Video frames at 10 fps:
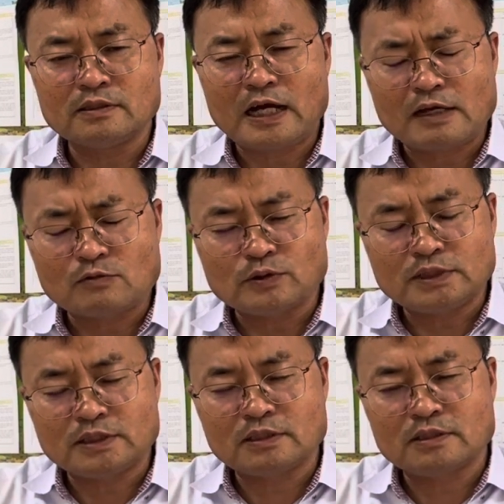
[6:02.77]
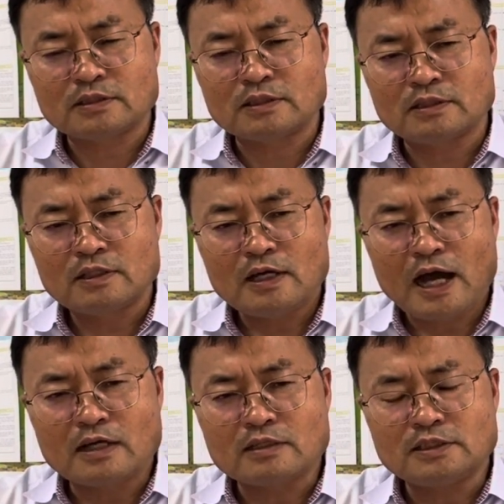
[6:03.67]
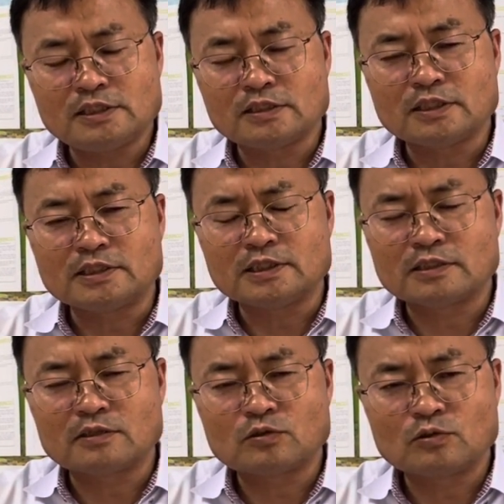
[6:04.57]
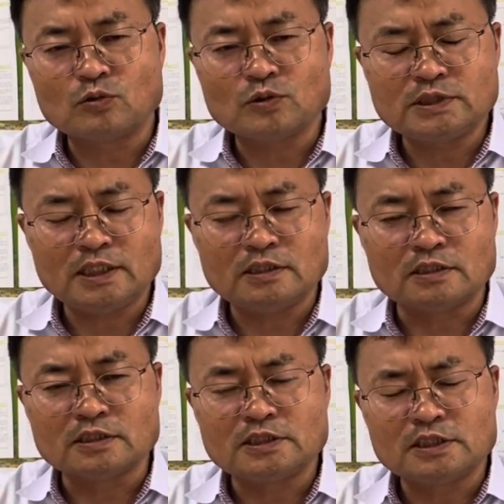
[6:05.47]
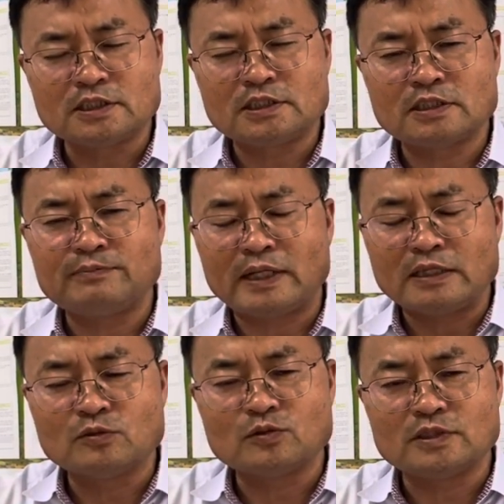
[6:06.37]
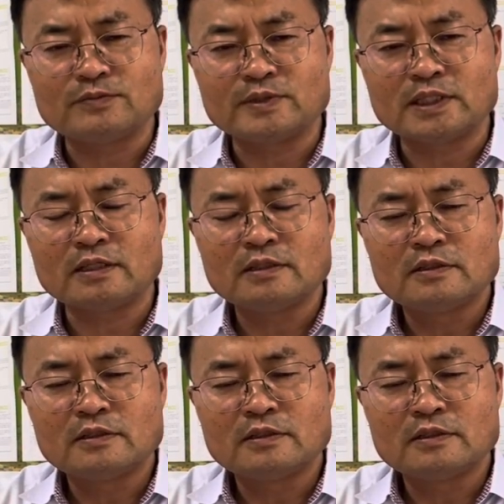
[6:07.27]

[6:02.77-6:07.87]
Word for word: 한국식 그러니까 한글 취업 기칙과 동시에 영어 취업 기칙을 만들고 있습니다.